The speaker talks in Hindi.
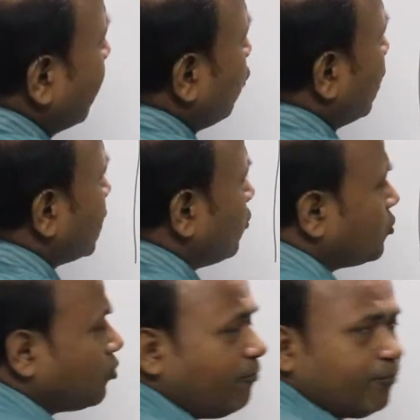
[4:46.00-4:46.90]
फॉर्मूला होता है
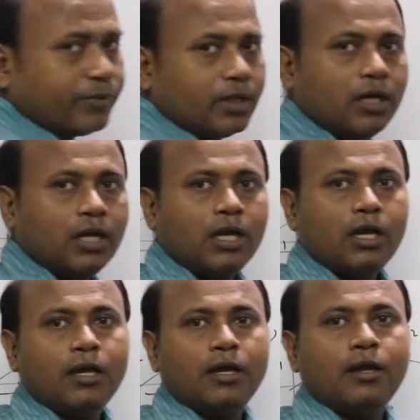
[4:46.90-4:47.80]
दोस्तों
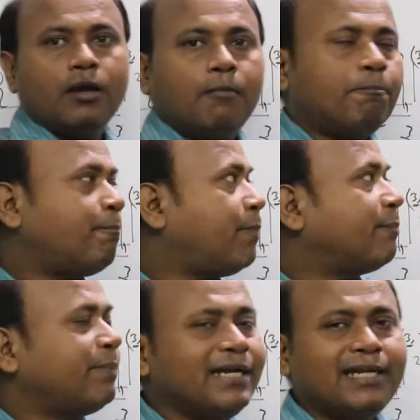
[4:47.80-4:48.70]

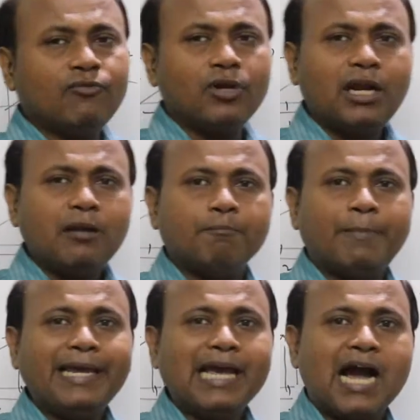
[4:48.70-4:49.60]
परपेंडिकुलर
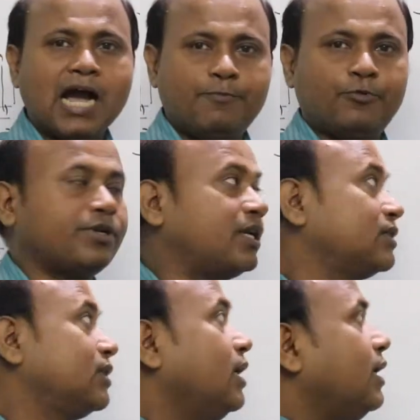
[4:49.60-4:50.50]
बाय
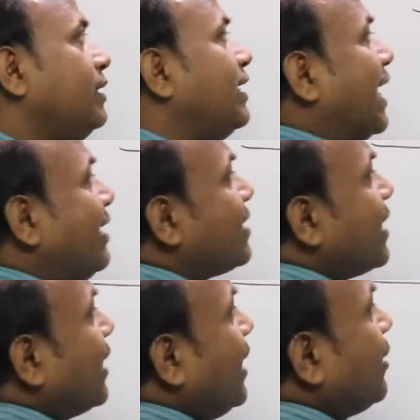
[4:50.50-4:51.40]
हाइपोटेनस ये राइट
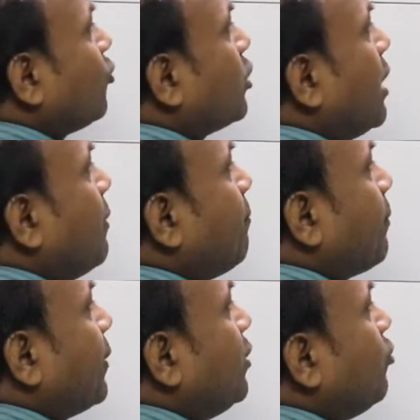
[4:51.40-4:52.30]
ट्रायंगल है क्योंकि हमने
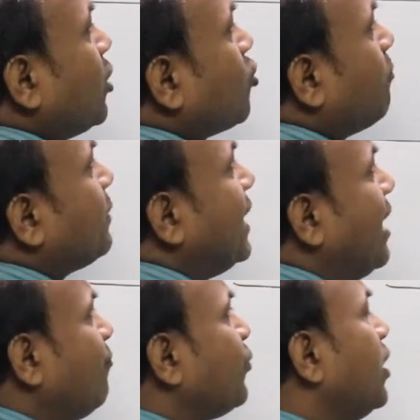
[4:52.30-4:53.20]
परपेंडिकुलर ड्रॉप किया
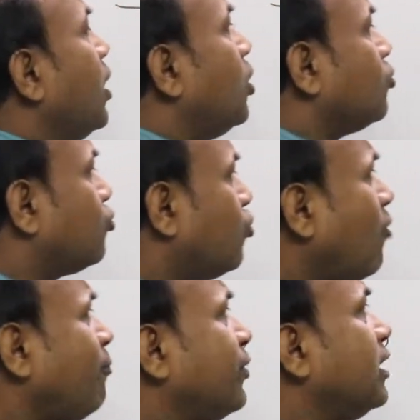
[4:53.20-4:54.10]
है
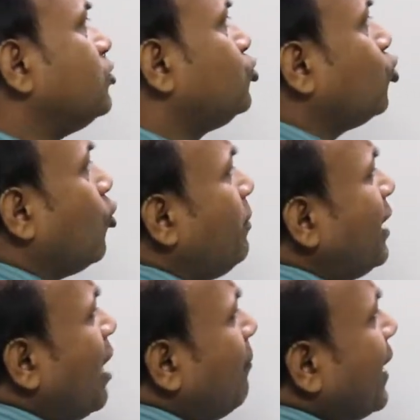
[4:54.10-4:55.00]
तो जो भी
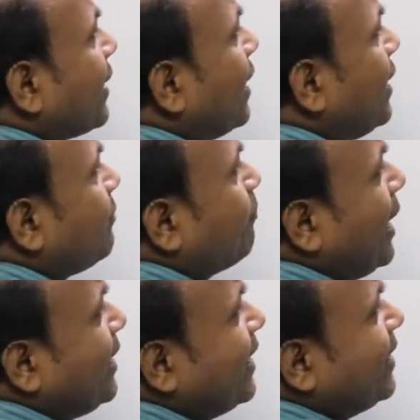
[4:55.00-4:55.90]
हम एंगल
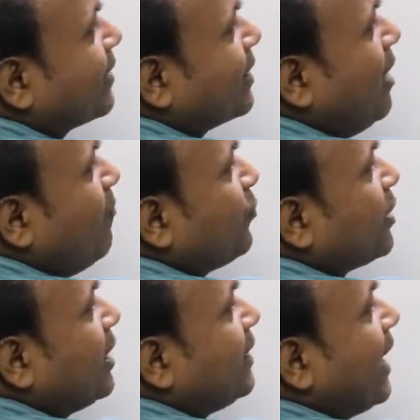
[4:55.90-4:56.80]
पहले ये देखते हैं
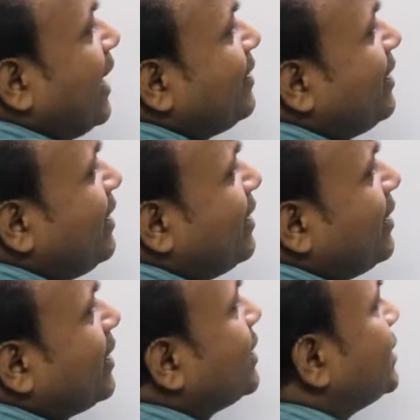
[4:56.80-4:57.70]
कि 90
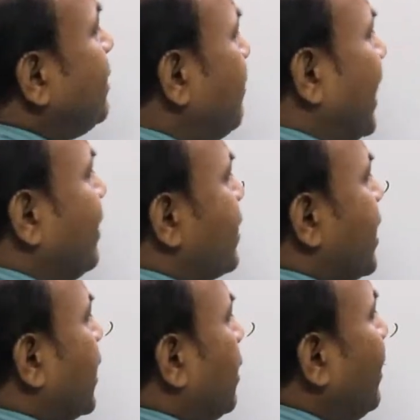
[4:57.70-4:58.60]
डिग्री किसी भी राइट
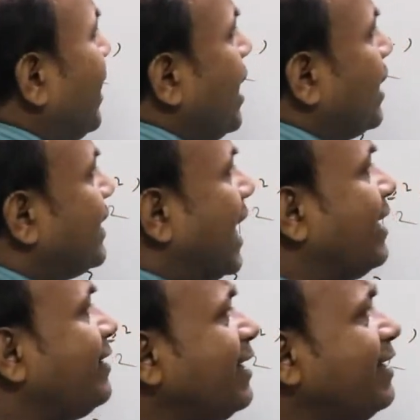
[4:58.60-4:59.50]
ट्रायंगल में
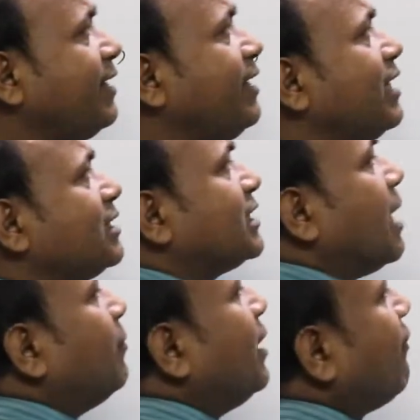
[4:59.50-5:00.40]
90 डिग्री के
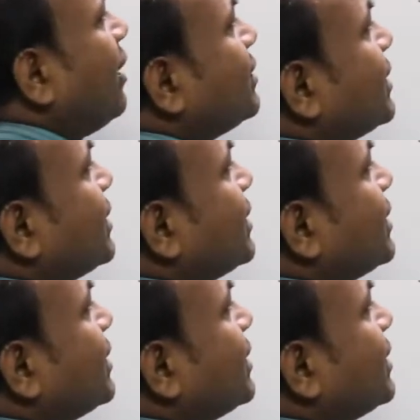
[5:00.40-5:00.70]
सामने वाली